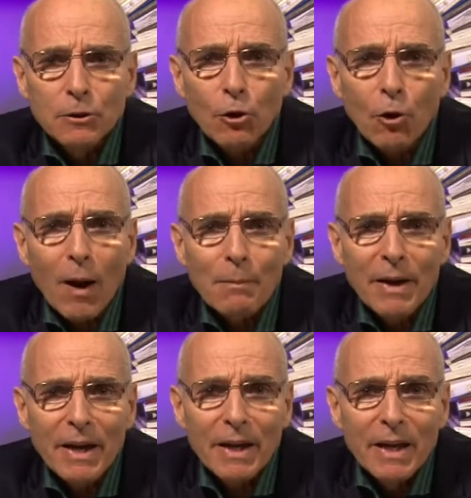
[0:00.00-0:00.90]
yo lo
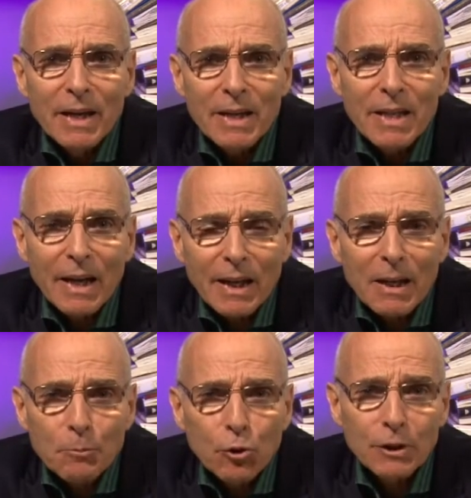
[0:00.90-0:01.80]
amé, y de
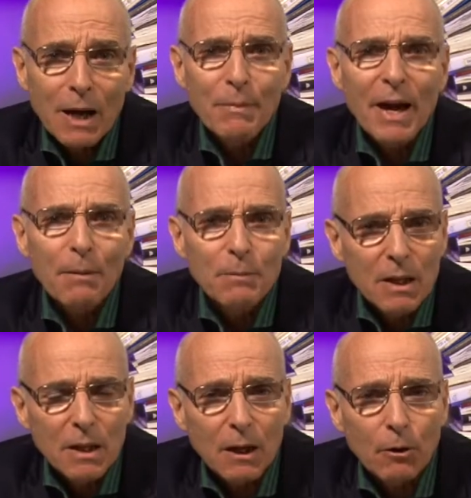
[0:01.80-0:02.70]
Egipto llamé a
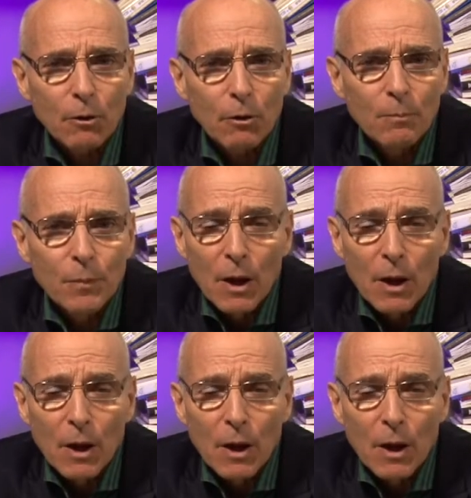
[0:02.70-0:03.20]
mi hijo.